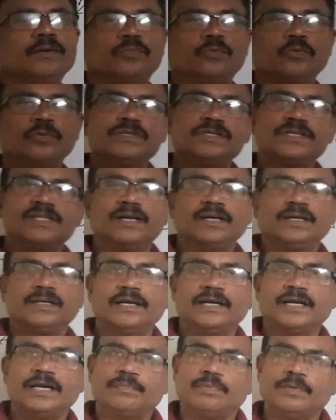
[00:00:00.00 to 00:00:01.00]
புரிஞ்சுதான்னு
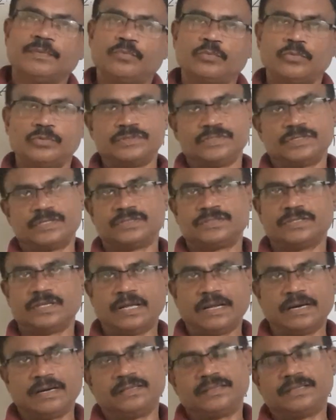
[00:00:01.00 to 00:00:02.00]
கேட்டப்ப புரிஞ்சுது
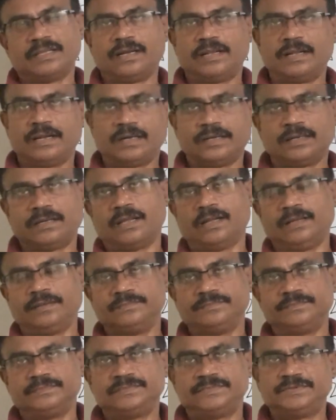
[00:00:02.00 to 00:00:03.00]
சார்னு தலையாட்டினான்
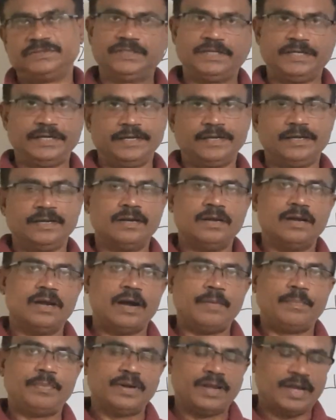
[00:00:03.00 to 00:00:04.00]
சரி
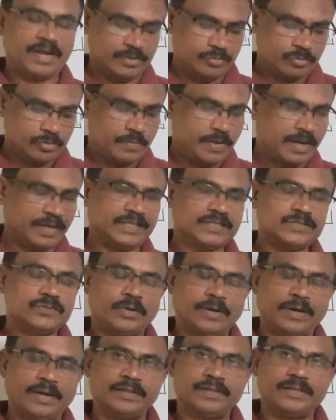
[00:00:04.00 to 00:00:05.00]
அப்போ நான் இன்னொரு வார்த்தை
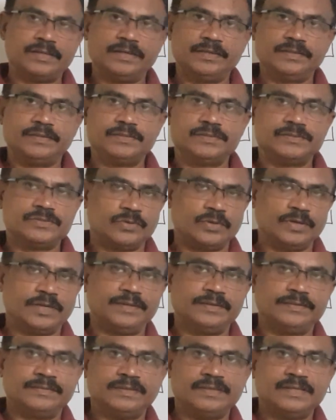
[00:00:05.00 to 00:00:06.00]
சொல்கிறேன் அது எழுதுன்னு
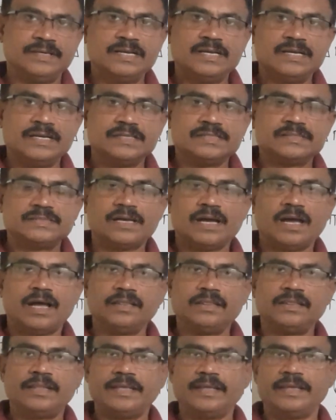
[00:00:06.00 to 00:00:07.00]
சொன்னேன்
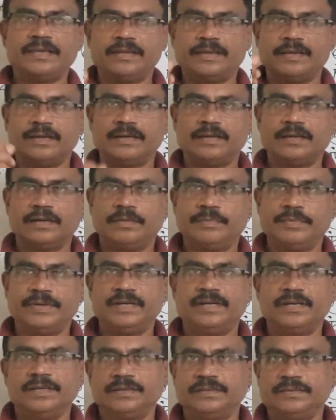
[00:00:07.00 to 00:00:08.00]
சாந்தி
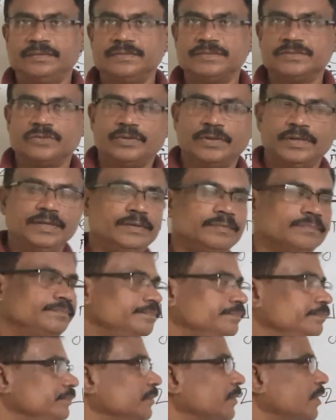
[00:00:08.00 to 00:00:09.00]
அப்படின்னு எழுதுன்னு சொன்னேன்
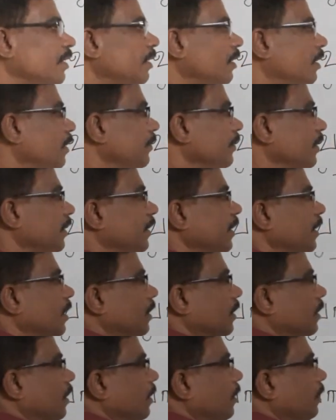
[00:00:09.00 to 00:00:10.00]
அவன் எழுதி
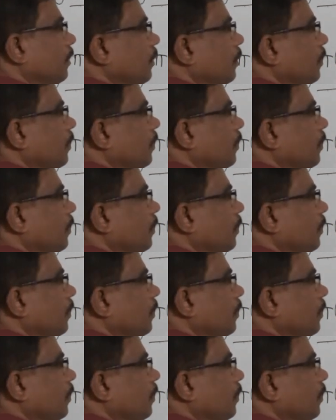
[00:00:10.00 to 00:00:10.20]
காட்டினான்